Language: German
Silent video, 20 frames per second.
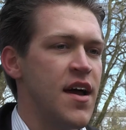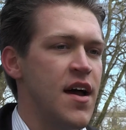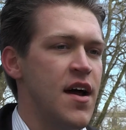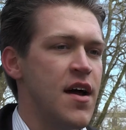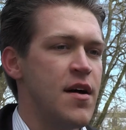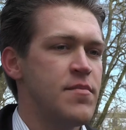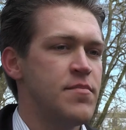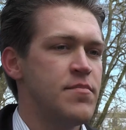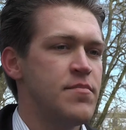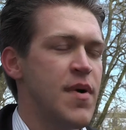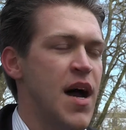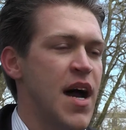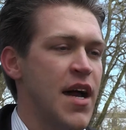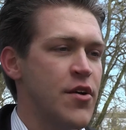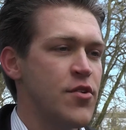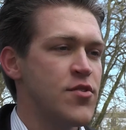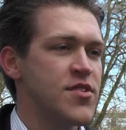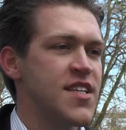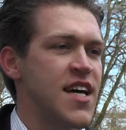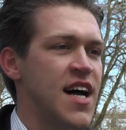Ähm,
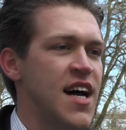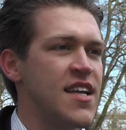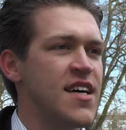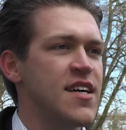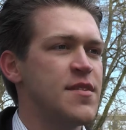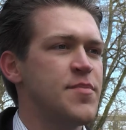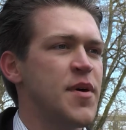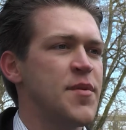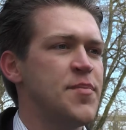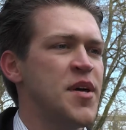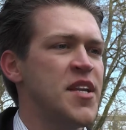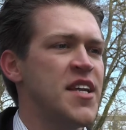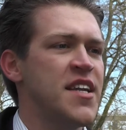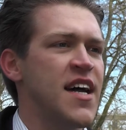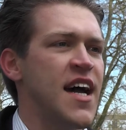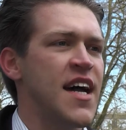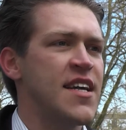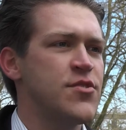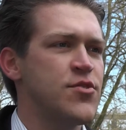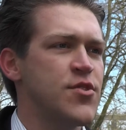Marius Hahn hat bei mir den
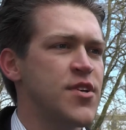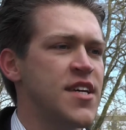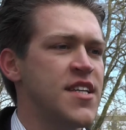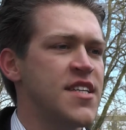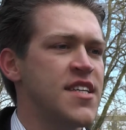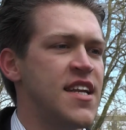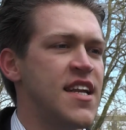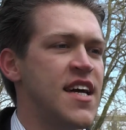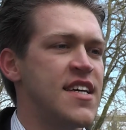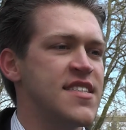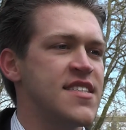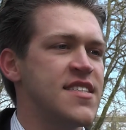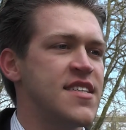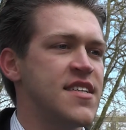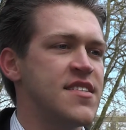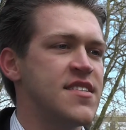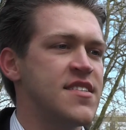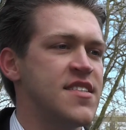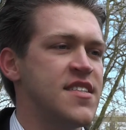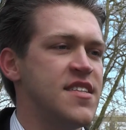Eindruck hinterlassen,
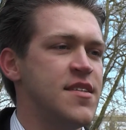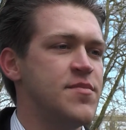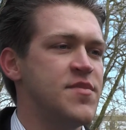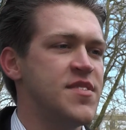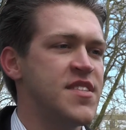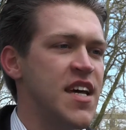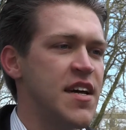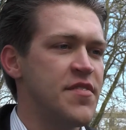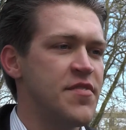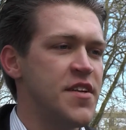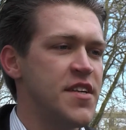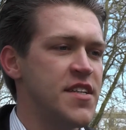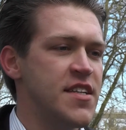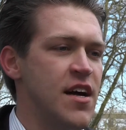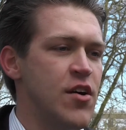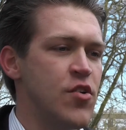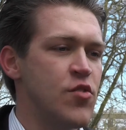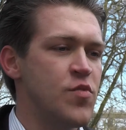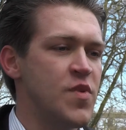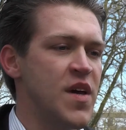dass es ihm sehr viel
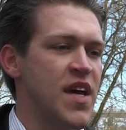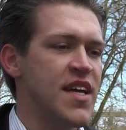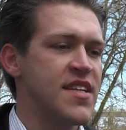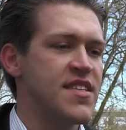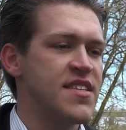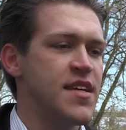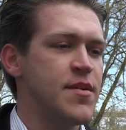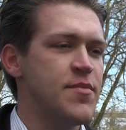darum geht,